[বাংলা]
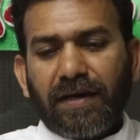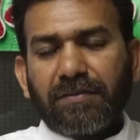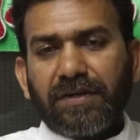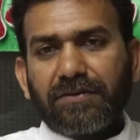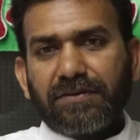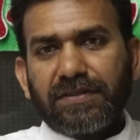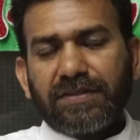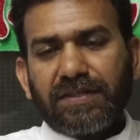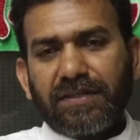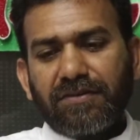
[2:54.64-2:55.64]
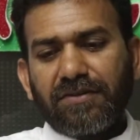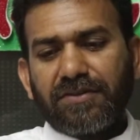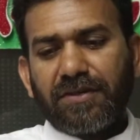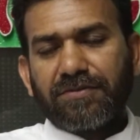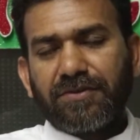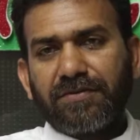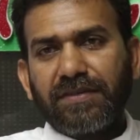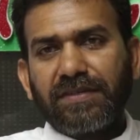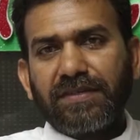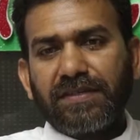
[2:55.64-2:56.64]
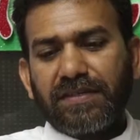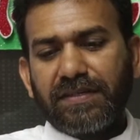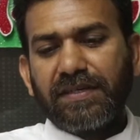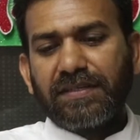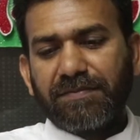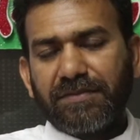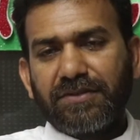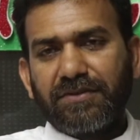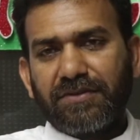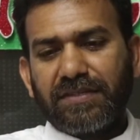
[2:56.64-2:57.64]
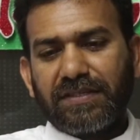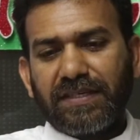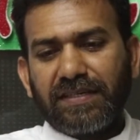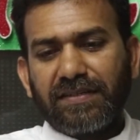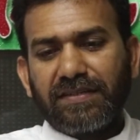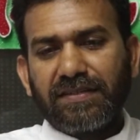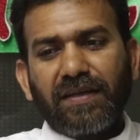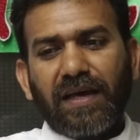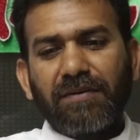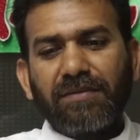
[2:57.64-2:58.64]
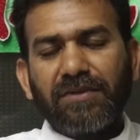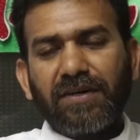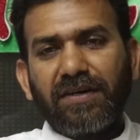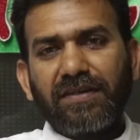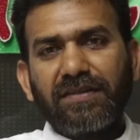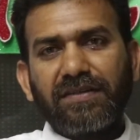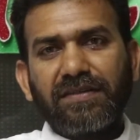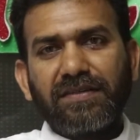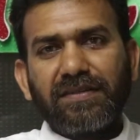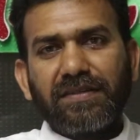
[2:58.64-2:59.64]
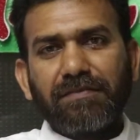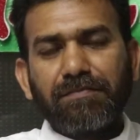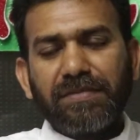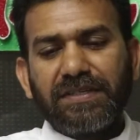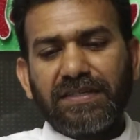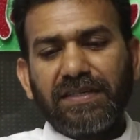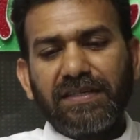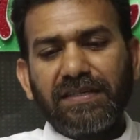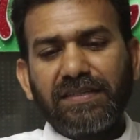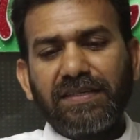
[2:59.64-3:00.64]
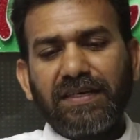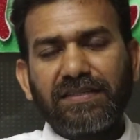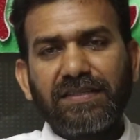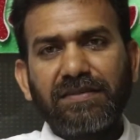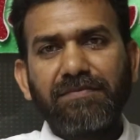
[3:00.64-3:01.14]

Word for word: আমরা কোচিং সেন্টারগুলো সবসময় ক্রিয়েটিভ কিছু করতে চাই আমার মনে হয় বিশ্বের ইতিহাসে